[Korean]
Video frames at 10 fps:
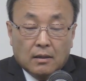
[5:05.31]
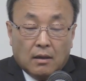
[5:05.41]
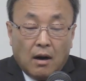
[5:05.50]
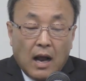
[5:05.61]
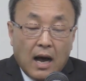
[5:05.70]

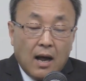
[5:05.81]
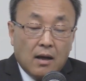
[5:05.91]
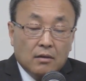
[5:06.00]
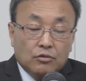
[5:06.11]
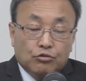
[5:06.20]

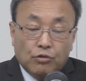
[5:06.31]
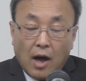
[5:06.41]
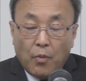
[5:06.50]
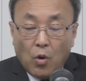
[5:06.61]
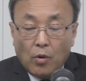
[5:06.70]
그러나
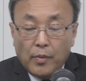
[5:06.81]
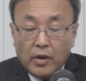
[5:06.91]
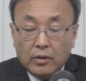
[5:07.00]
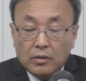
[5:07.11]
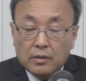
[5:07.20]

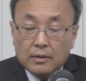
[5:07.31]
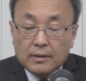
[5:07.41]
누가복음은